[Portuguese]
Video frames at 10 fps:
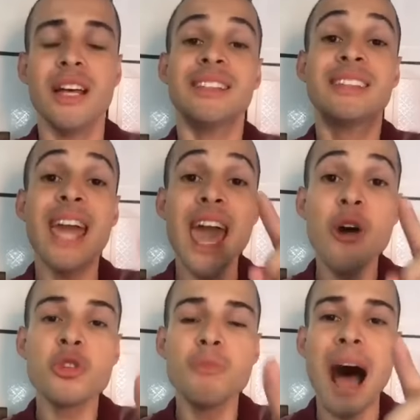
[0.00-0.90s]

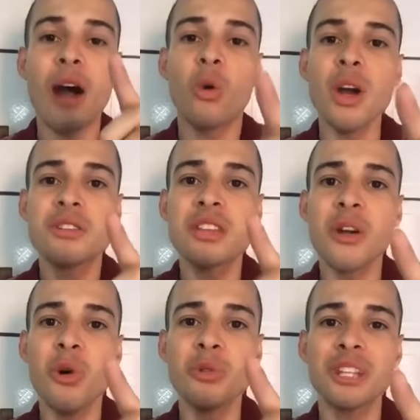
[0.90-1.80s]
Deus marcou e se
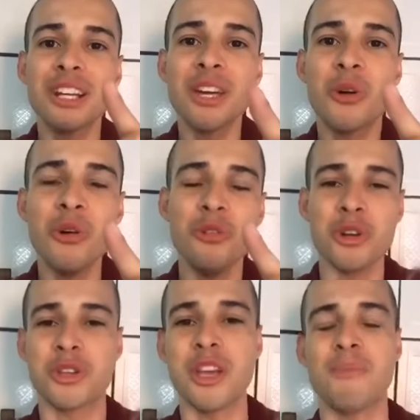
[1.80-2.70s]
encontra aqui com
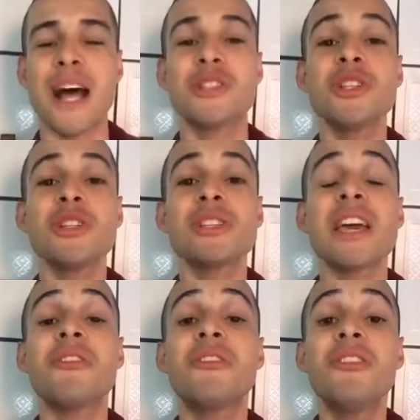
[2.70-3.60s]
você para te
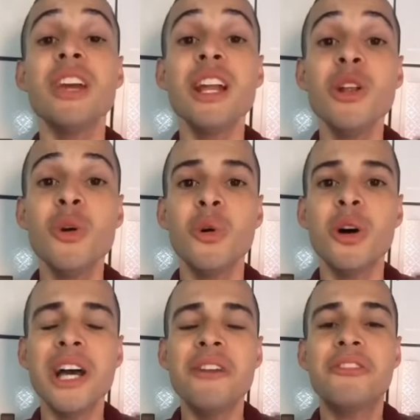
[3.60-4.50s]
dizer: filho,
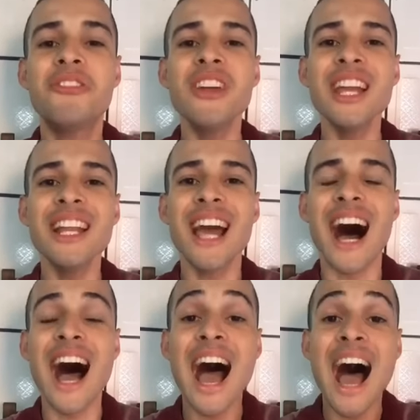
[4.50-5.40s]

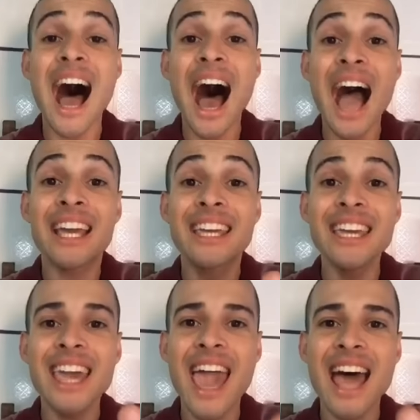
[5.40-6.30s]
filha,
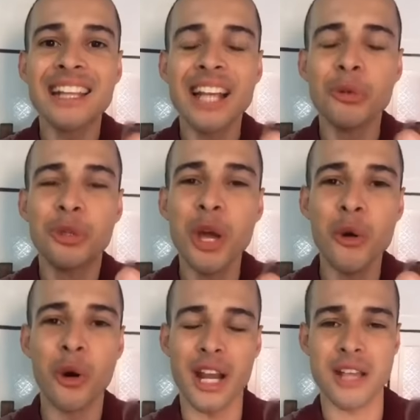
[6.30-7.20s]
aquieta o teu
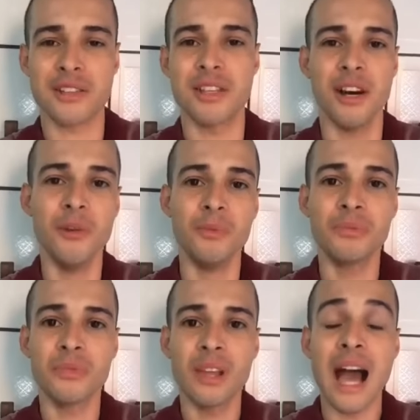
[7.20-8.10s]
coração,
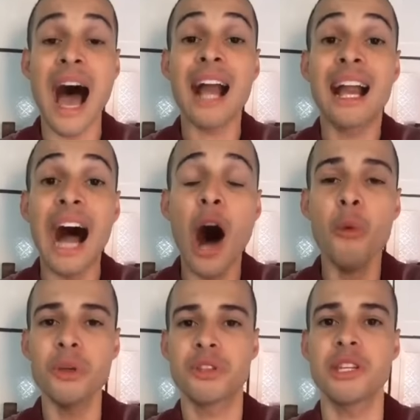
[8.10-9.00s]

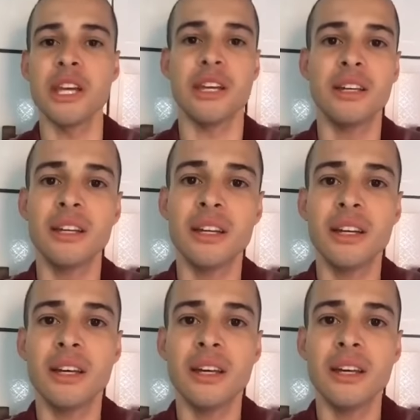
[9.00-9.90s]
acalme-se
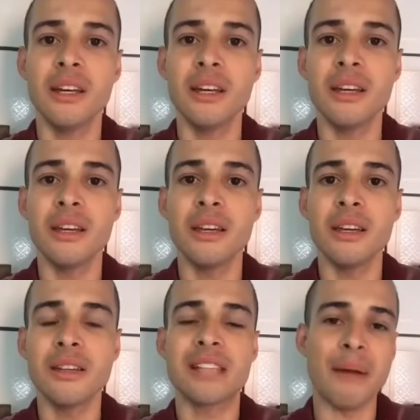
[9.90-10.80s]

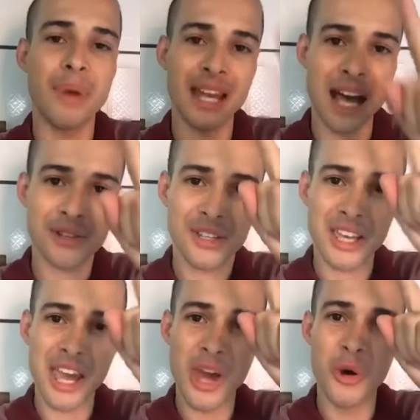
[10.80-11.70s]
e saberás
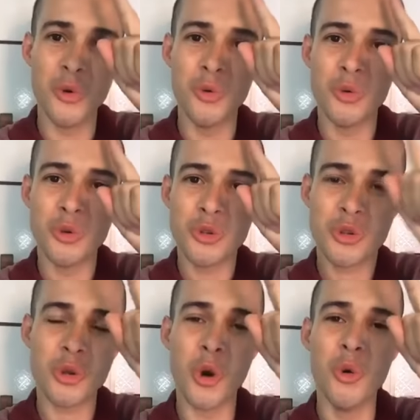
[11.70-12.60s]
que eu
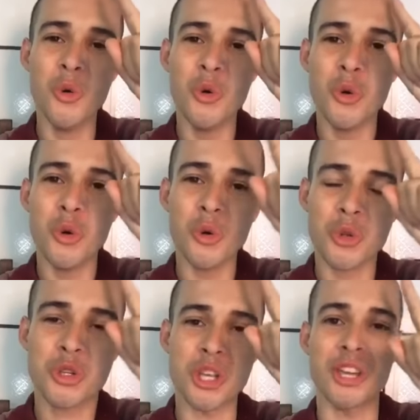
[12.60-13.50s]
sou o
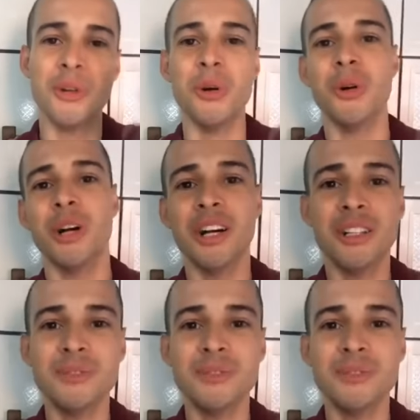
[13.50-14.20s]
Senhor.